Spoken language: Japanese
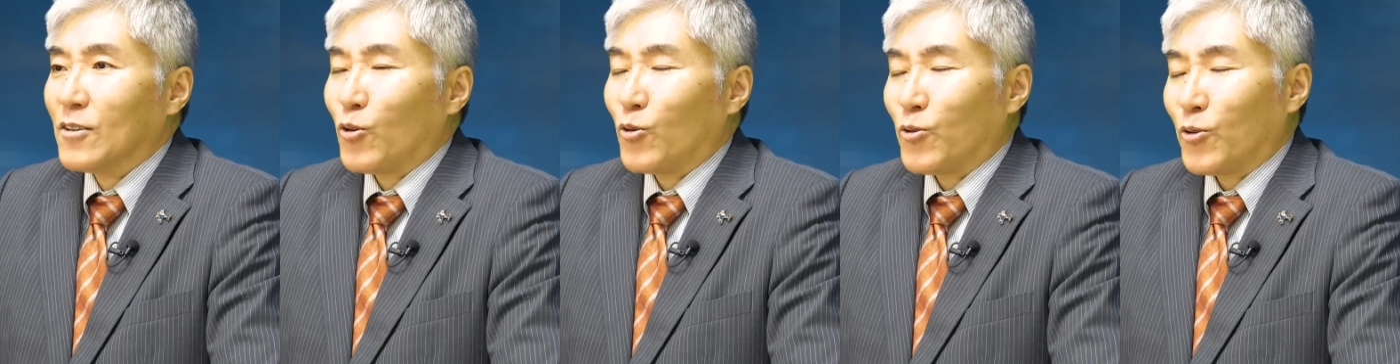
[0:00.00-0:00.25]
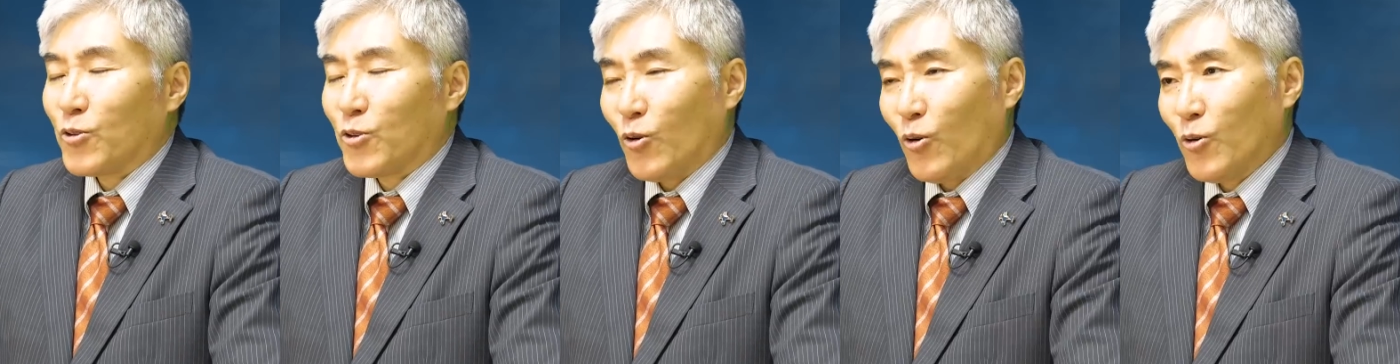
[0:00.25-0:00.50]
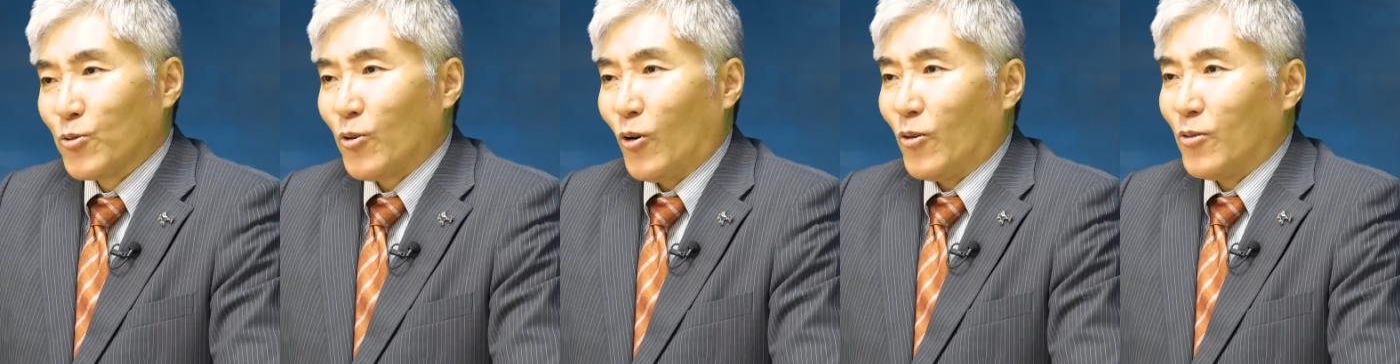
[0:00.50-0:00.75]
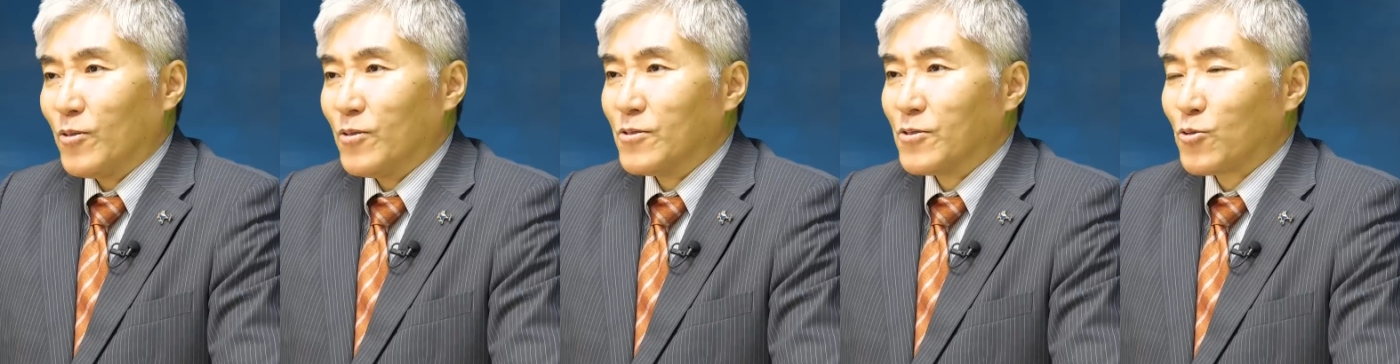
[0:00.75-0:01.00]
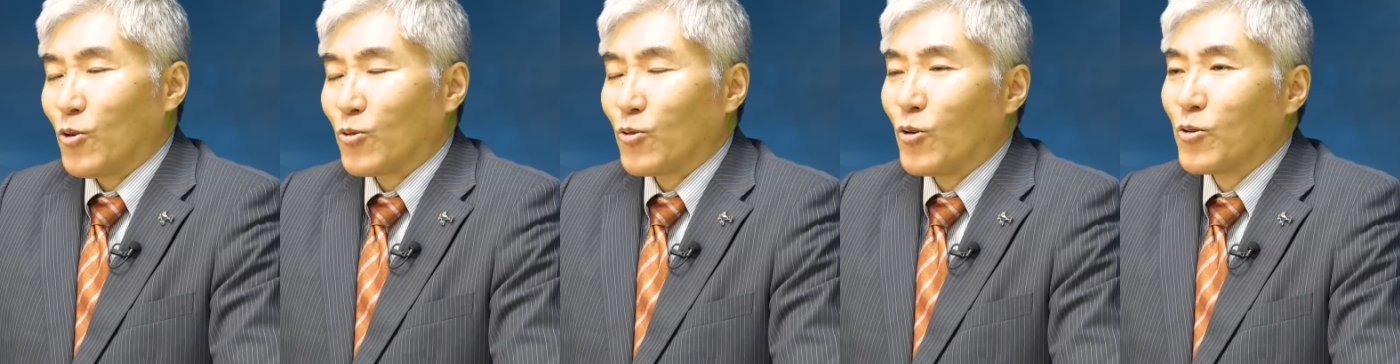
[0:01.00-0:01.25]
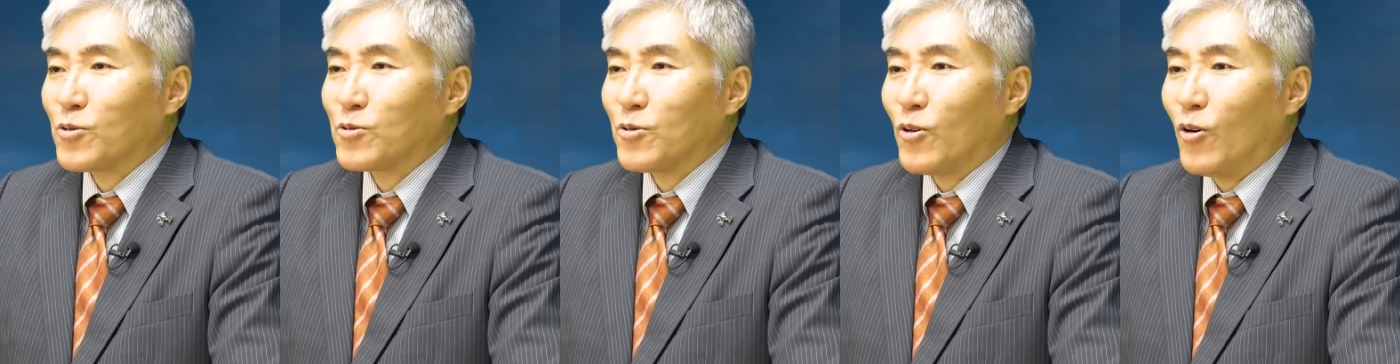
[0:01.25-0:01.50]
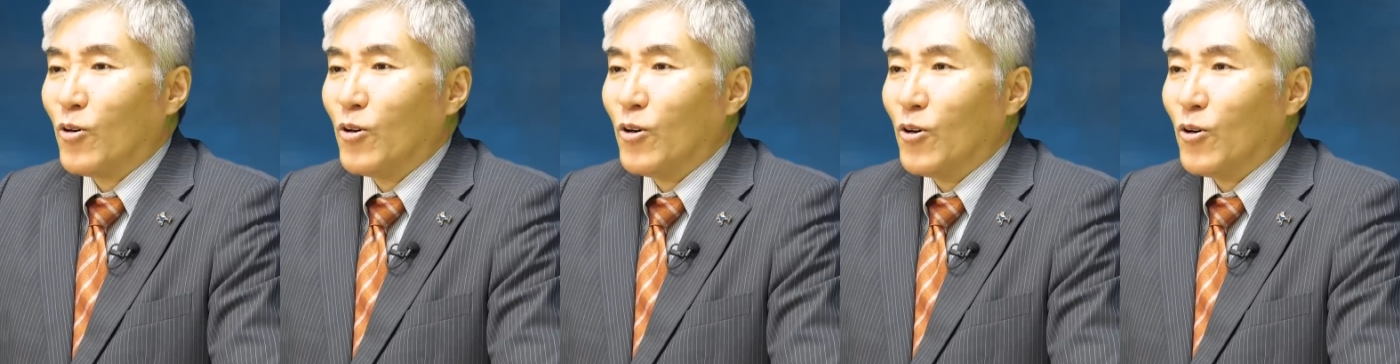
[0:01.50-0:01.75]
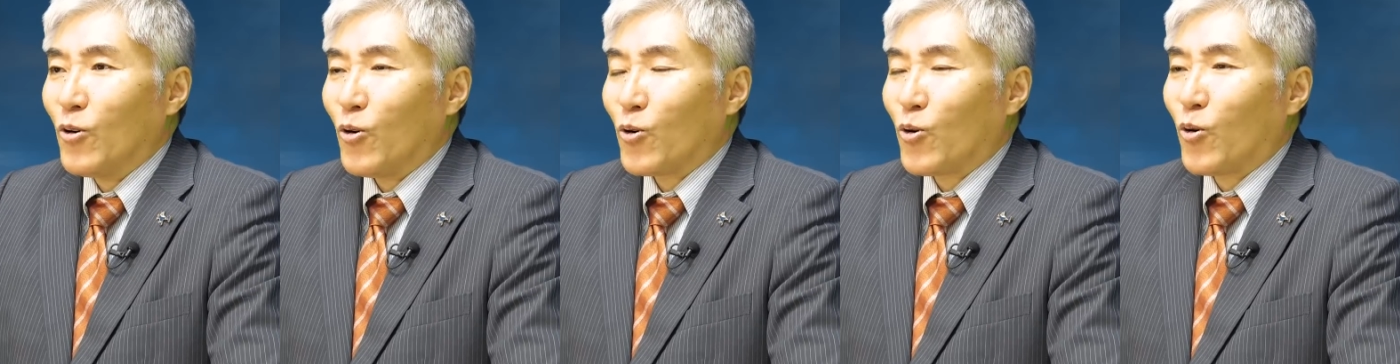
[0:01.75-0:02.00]
この郷土祖国
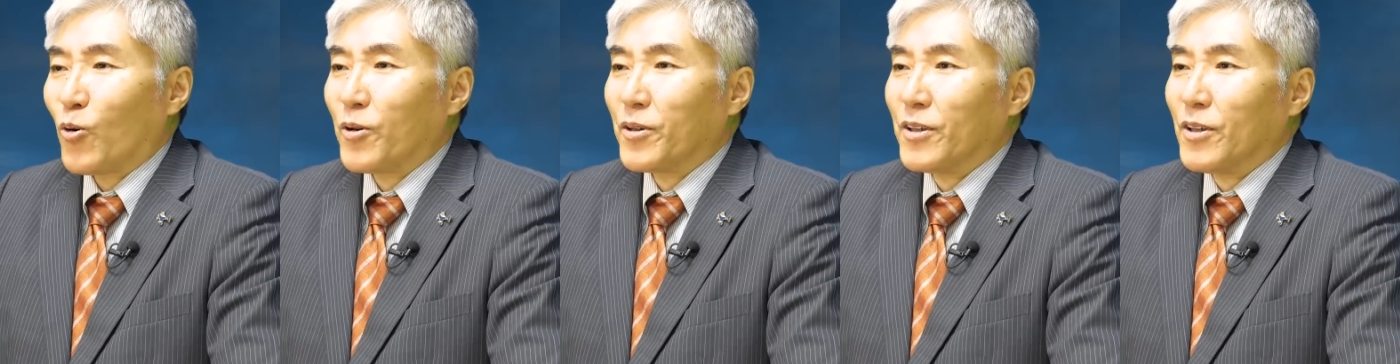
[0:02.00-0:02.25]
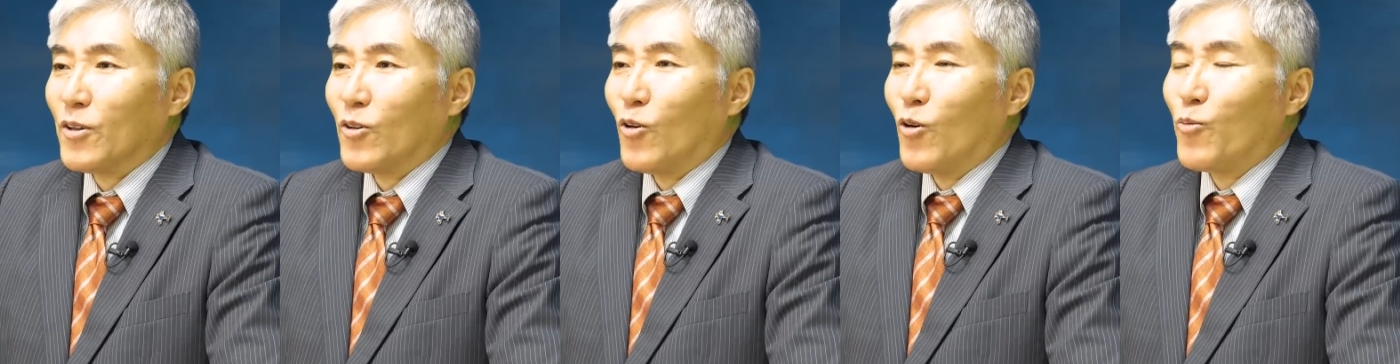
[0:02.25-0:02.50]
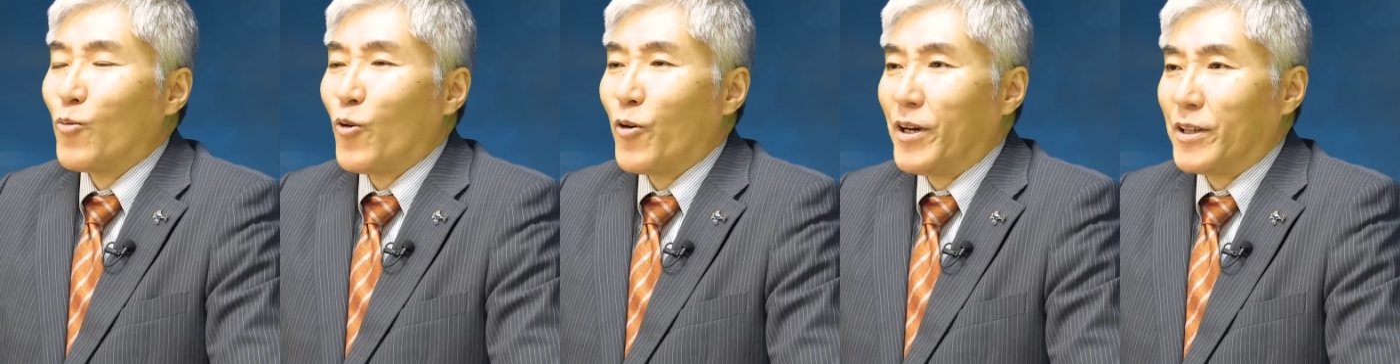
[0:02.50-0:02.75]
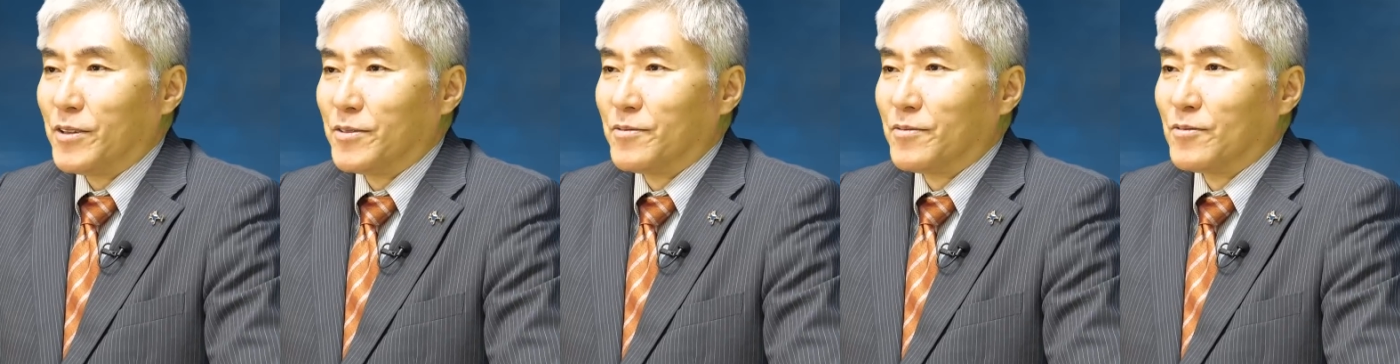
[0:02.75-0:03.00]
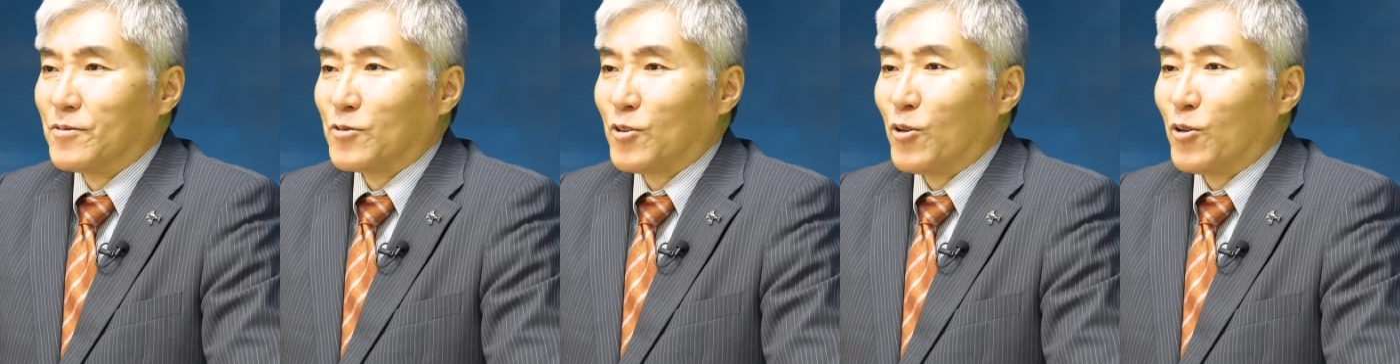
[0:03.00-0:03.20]
を誇りに思える